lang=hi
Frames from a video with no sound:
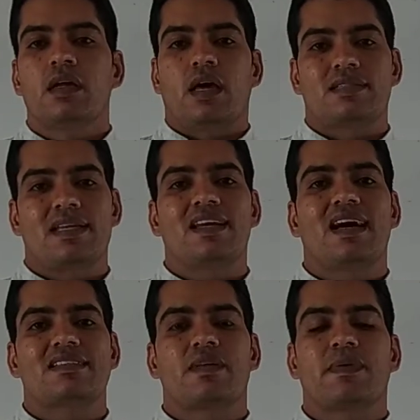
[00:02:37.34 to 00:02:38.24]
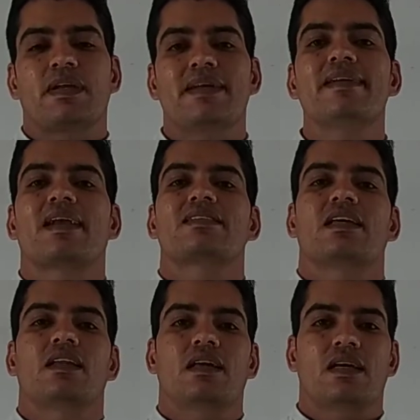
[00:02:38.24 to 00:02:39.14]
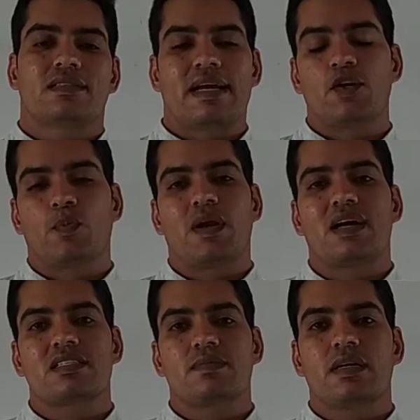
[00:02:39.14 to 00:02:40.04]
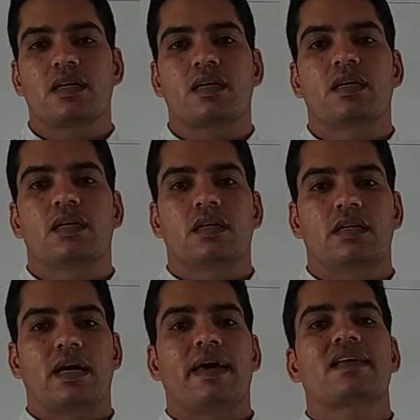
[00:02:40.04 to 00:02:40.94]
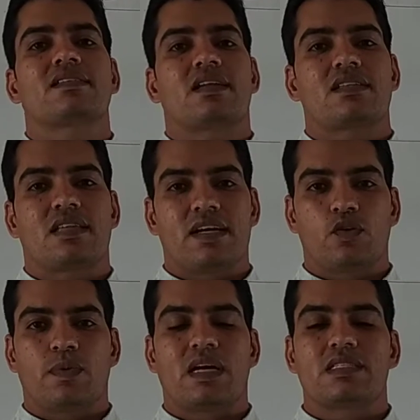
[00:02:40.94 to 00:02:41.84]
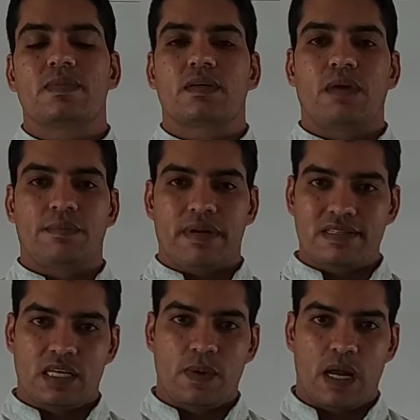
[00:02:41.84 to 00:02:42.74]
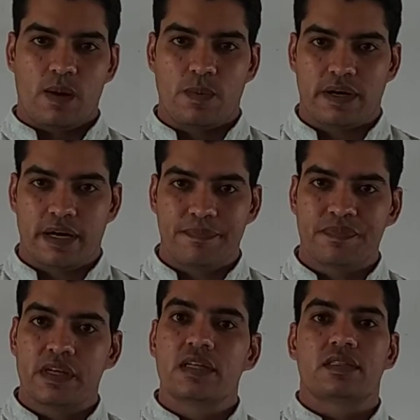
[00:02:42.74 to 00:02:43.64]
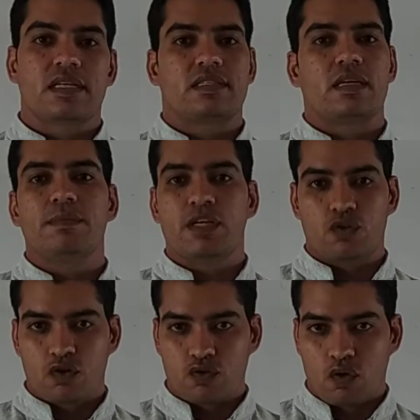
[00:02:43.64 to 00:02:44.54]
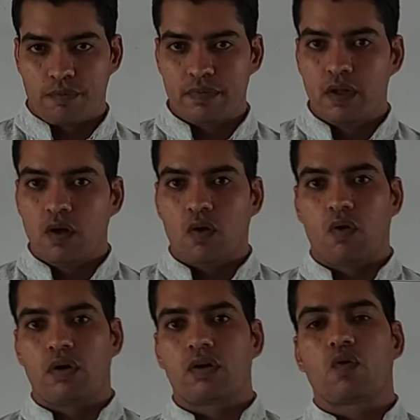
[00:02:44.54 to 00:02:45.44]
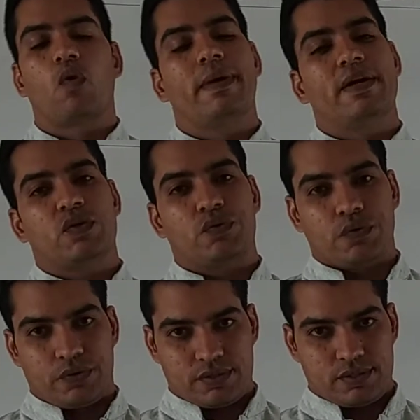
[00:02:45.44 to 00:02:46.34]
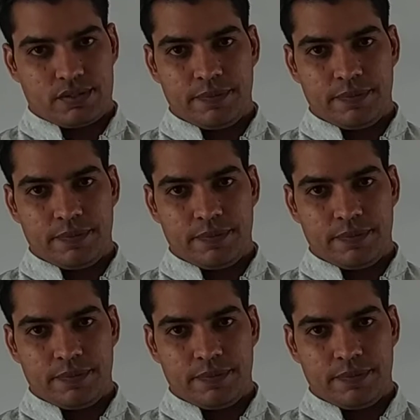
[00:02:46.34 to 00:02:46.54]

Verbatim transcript: ऐसे ही लास्ट अपन ने इंट्रा साइटोप्लाज्मिक या एक्स्ट्रा साइटोप्लाज्मिक मेम्ब्रेन्स के बारे में पढ़ा जैसे मीजोसोम और क्रोमेटोफोर्स